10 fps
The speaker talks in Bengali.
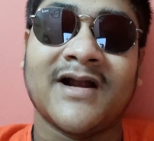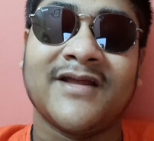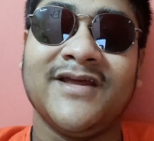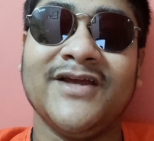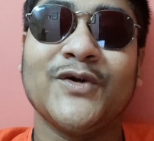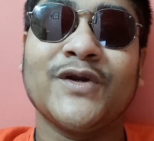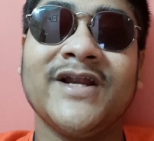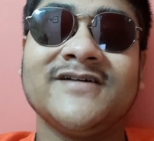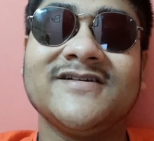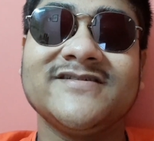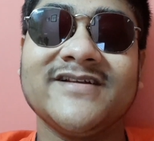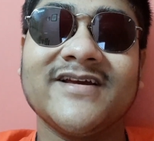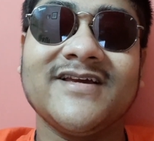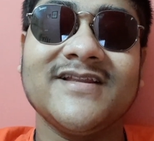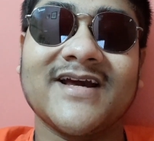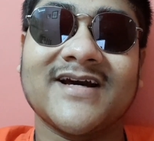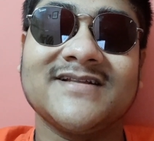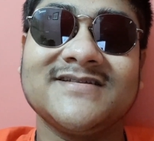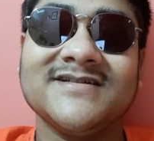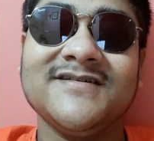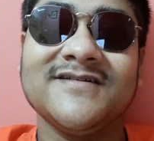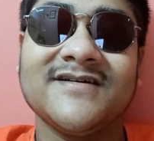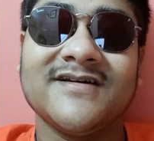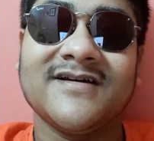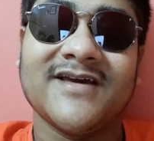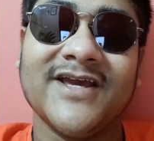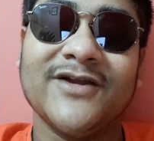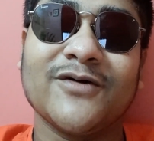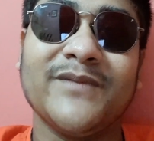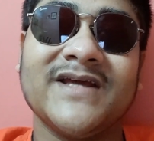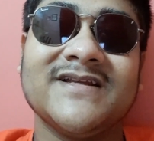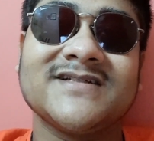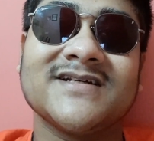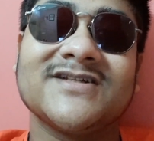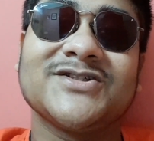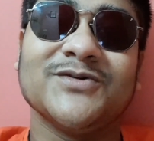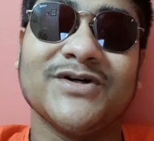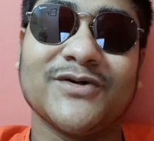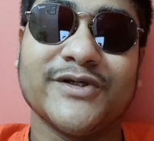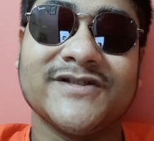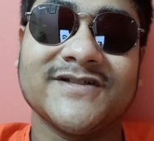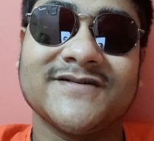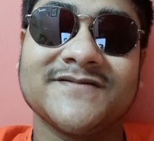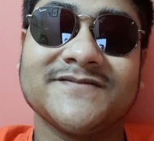আর হিরোর এন্ট্রি সিনে কি দেখাচ্ছে হিরো মেয়েদের সাথে শুয়ে রয়েছে